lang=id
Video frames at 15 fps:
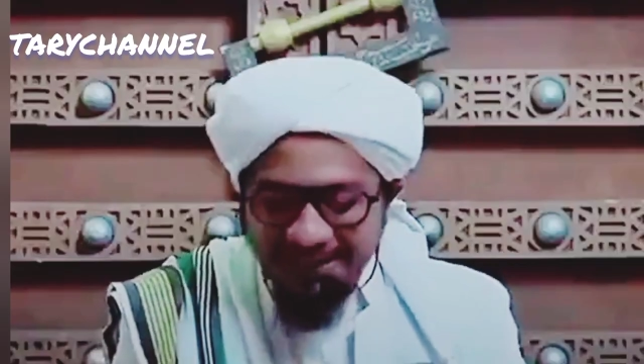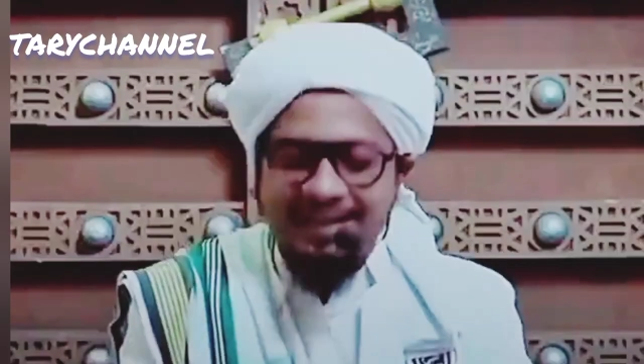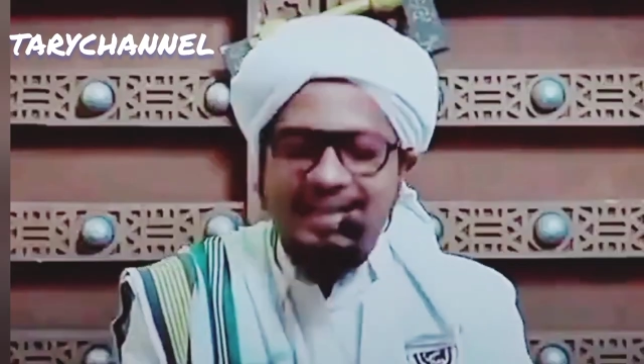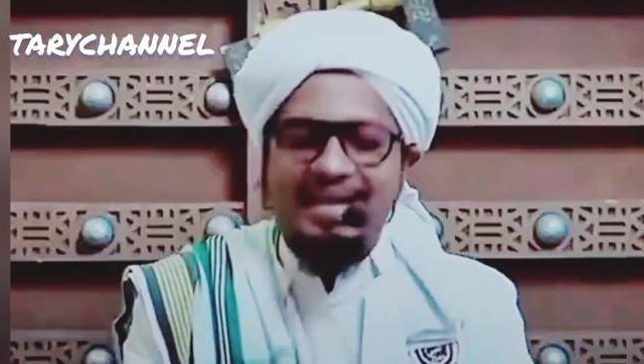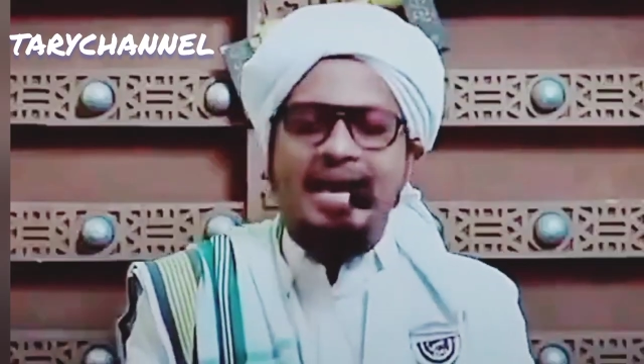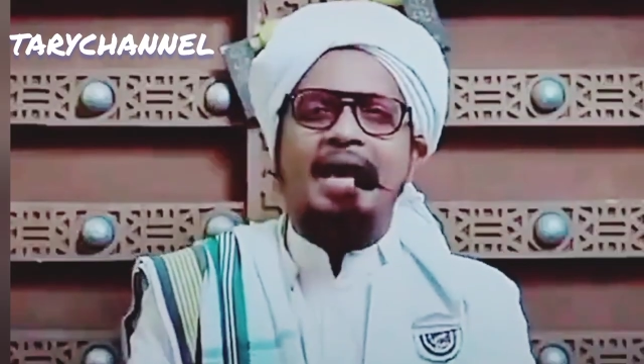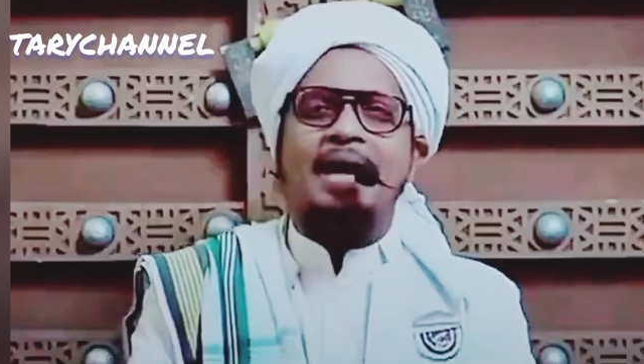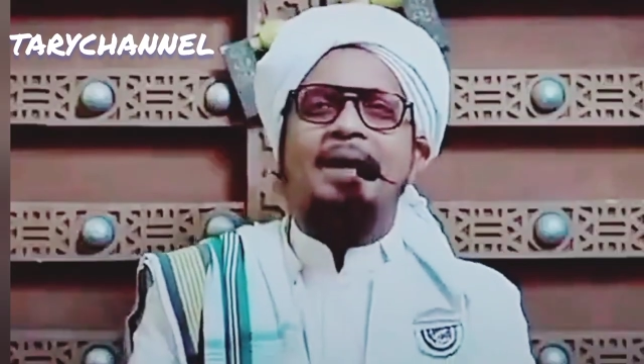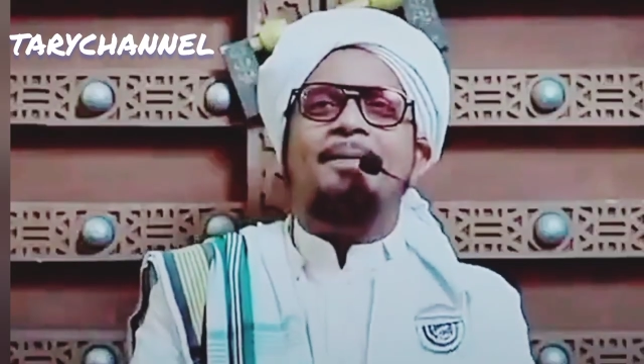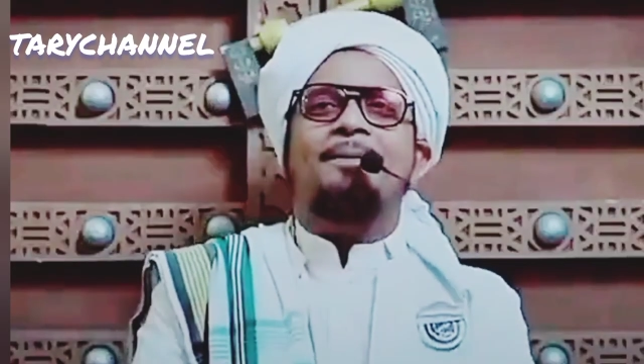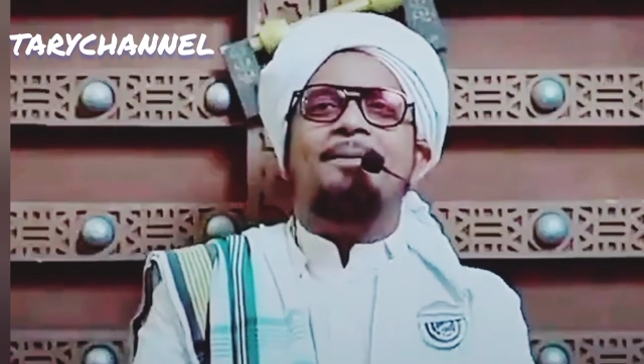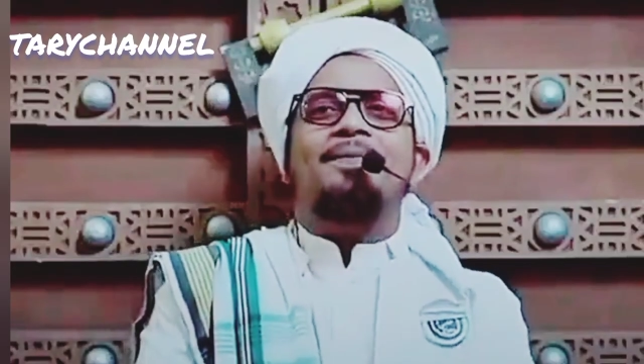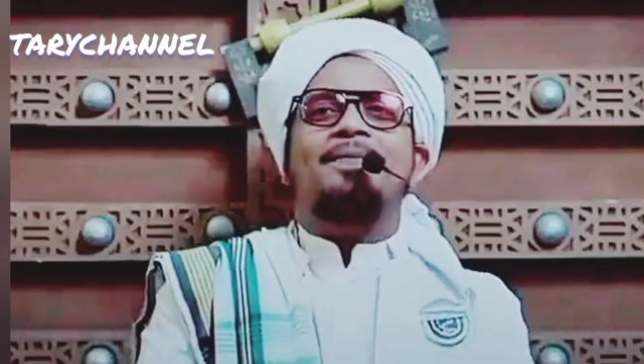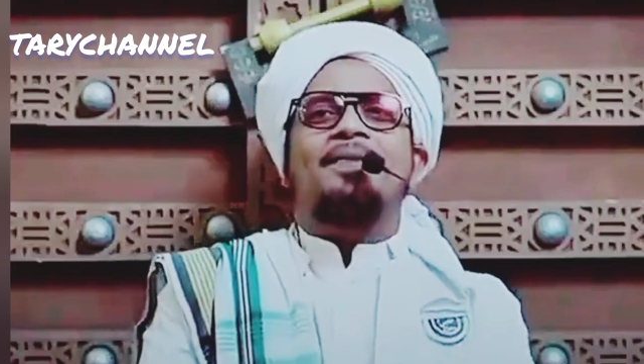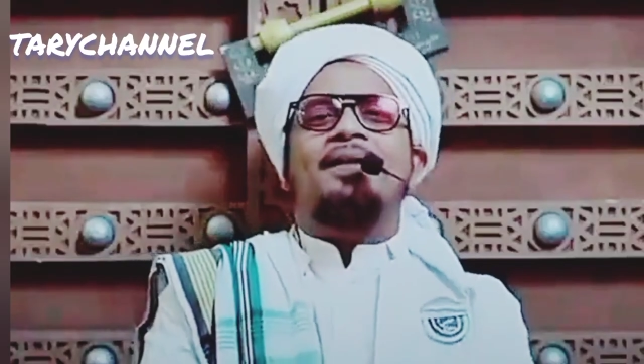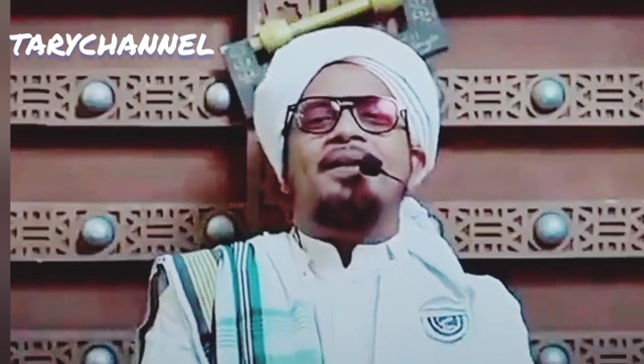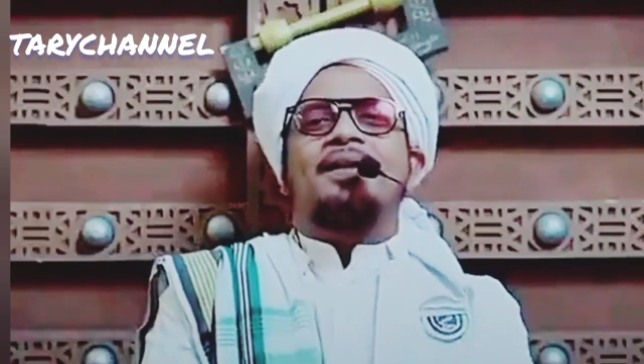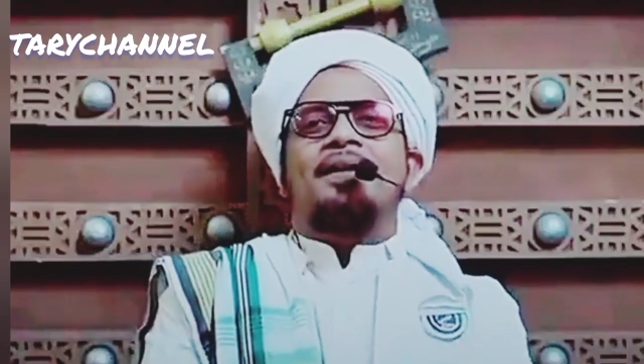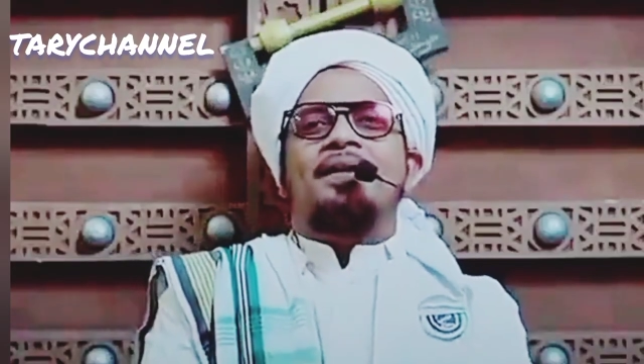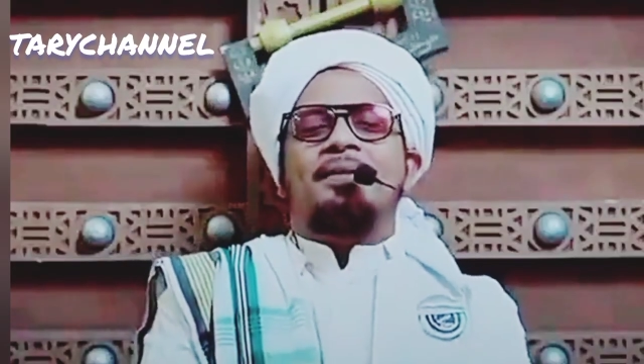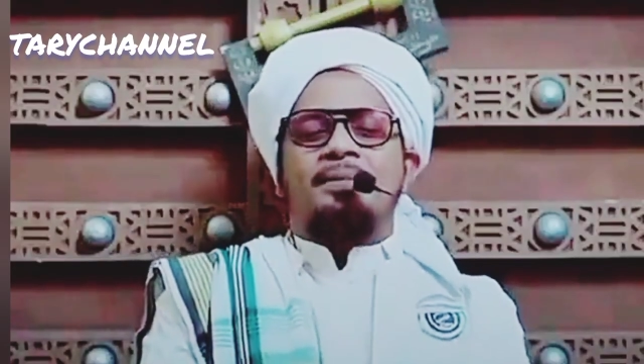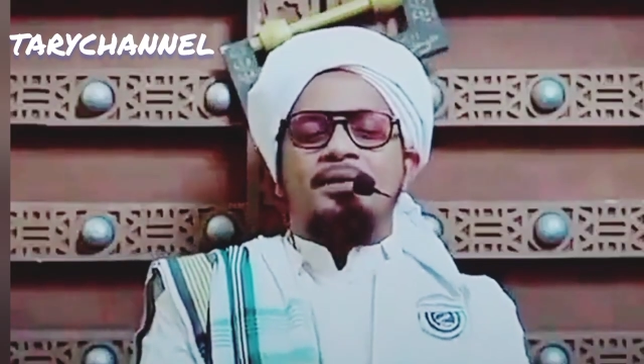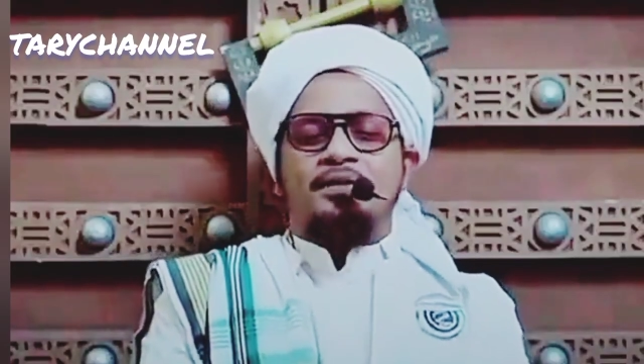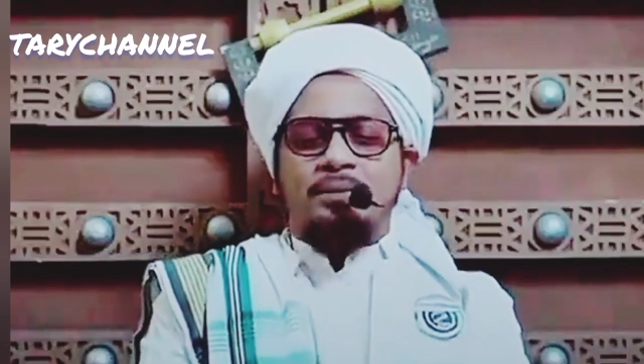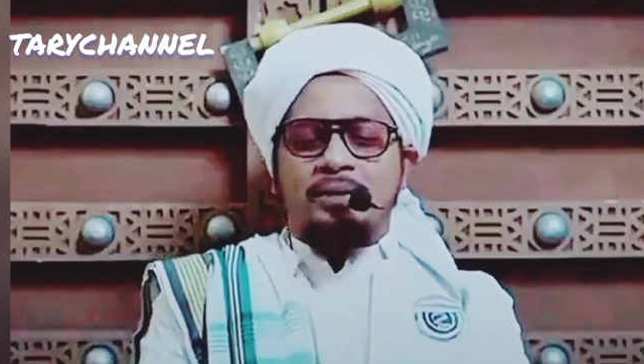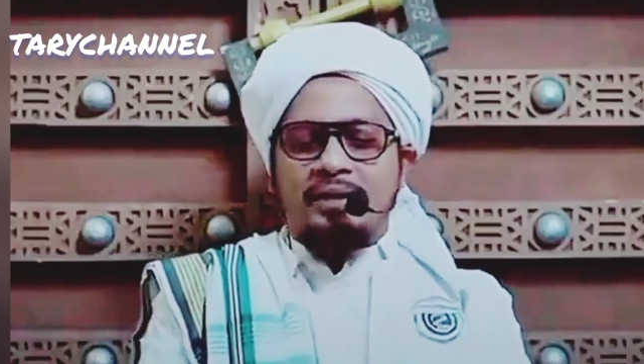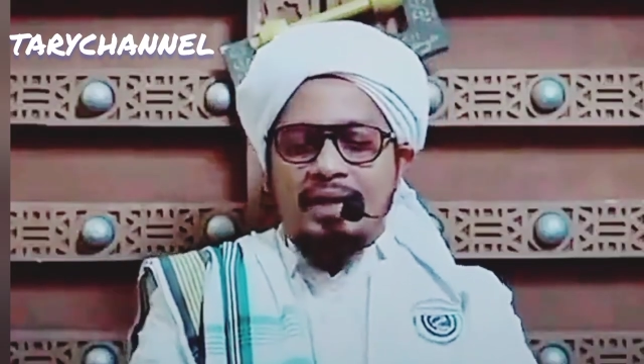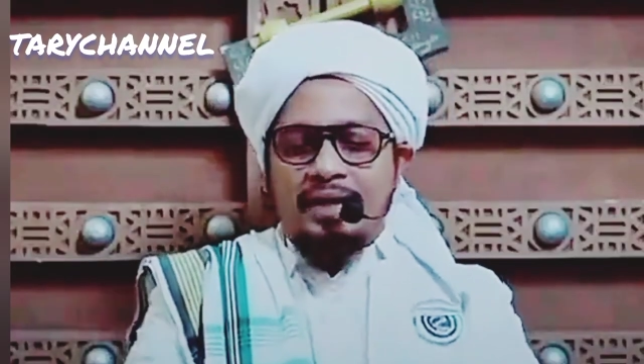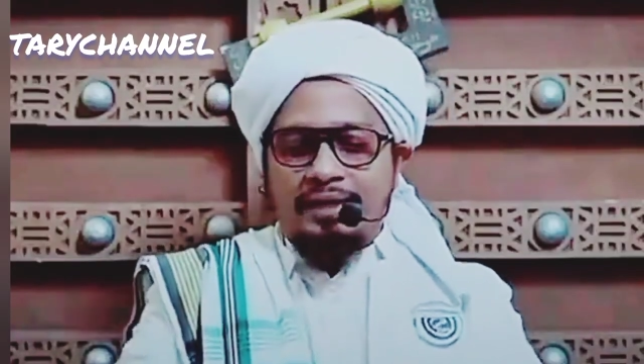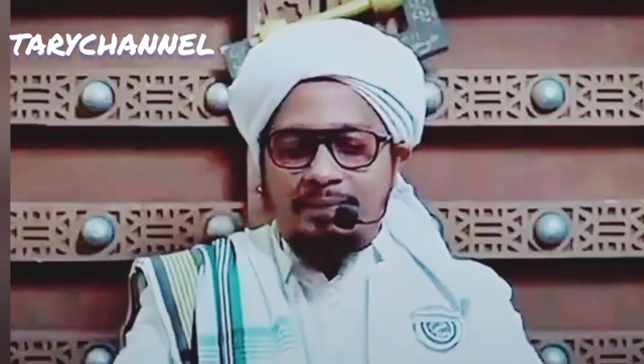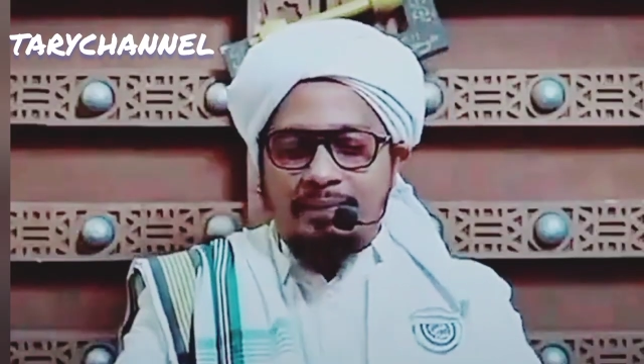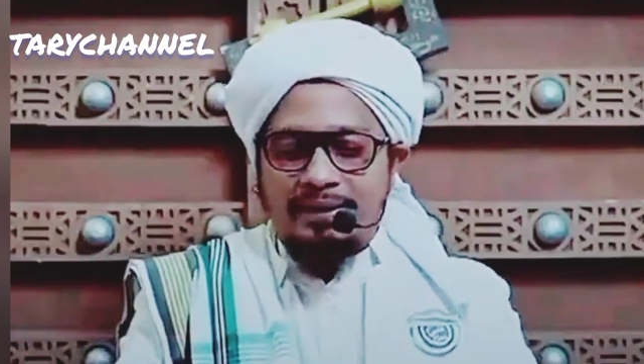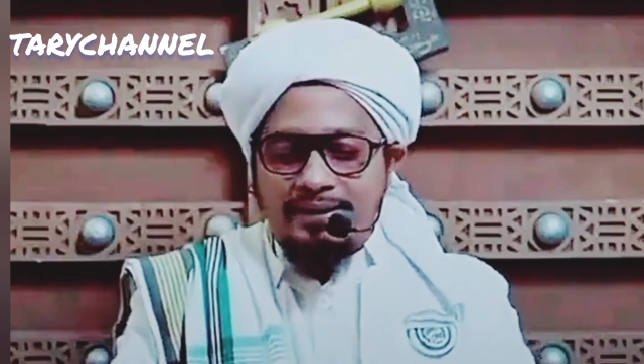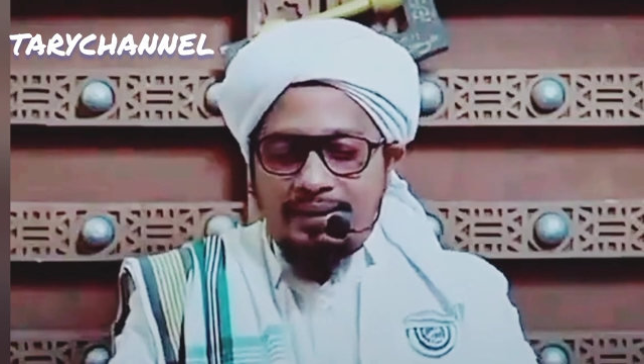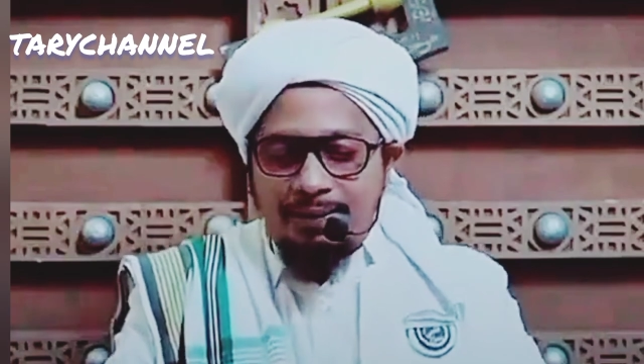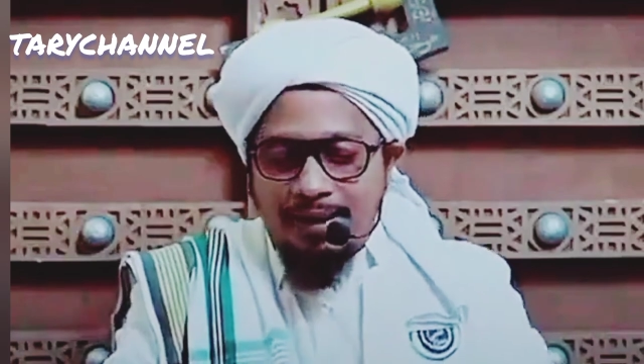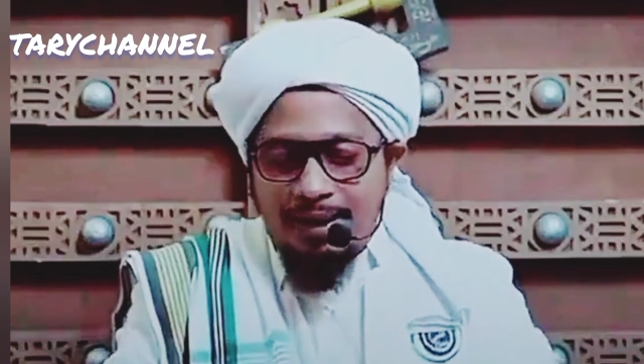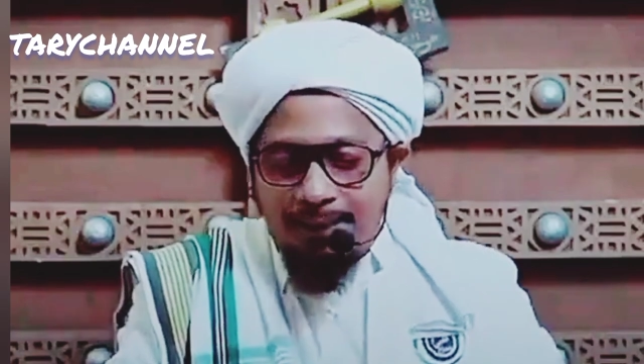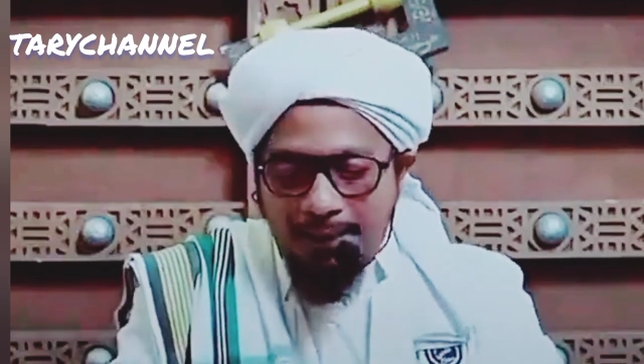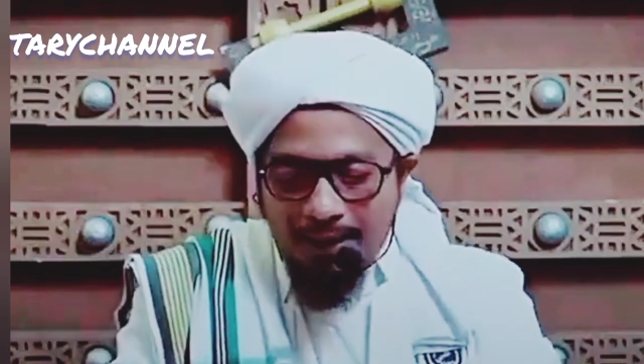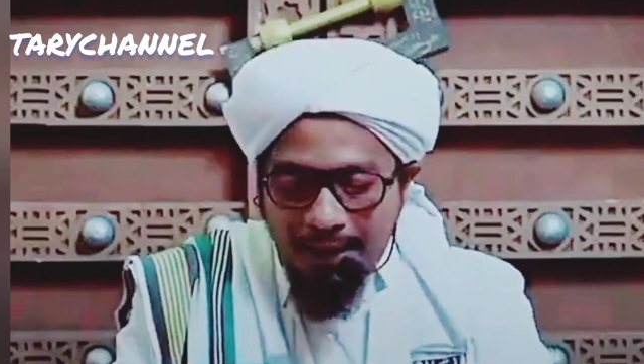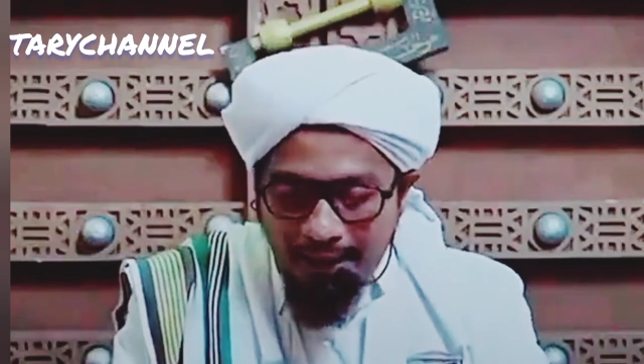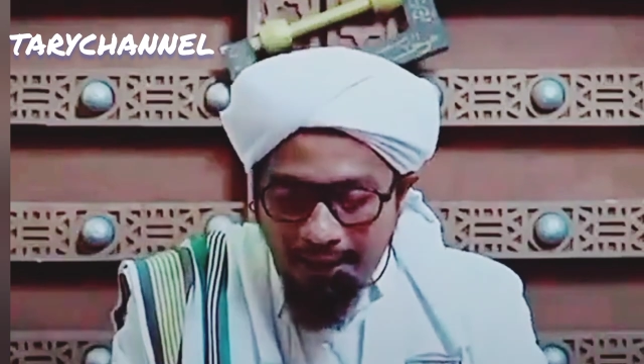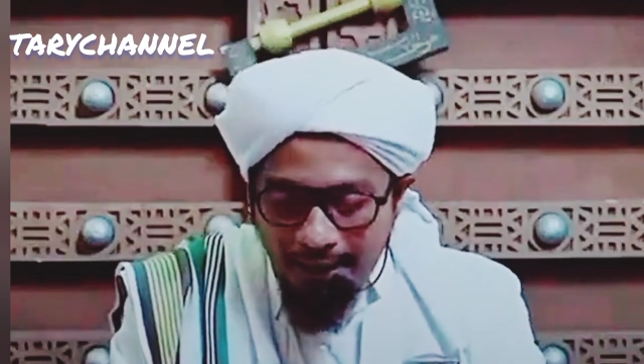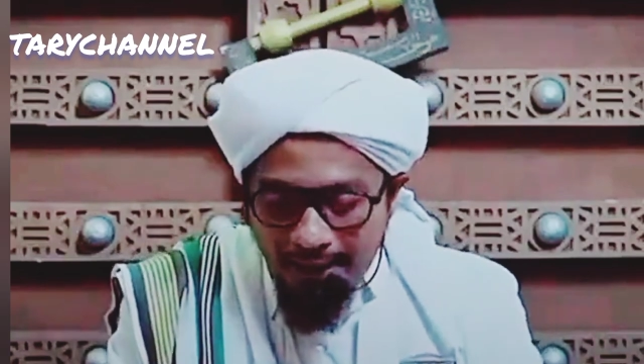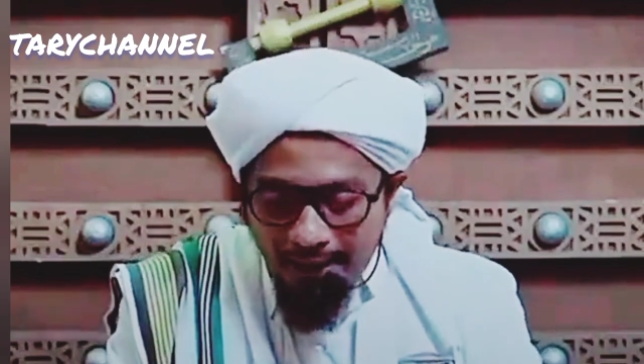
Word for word: yang ketiga Bismillah dibaca berapa?